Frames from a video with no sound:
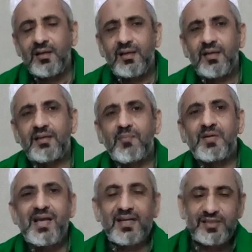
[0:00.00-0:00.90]
kita
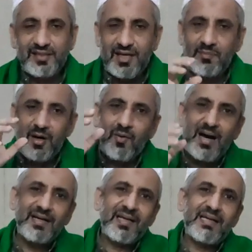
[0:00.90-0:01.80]
menyaksikan bahwa
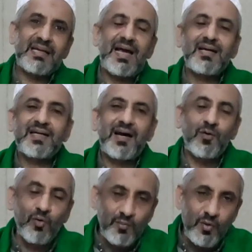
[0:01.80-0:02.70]
ada kerangka
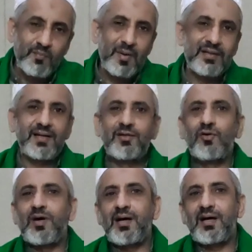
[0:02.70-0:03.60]
umum pada
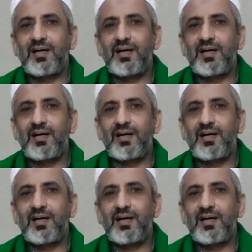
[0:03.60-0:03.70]
doa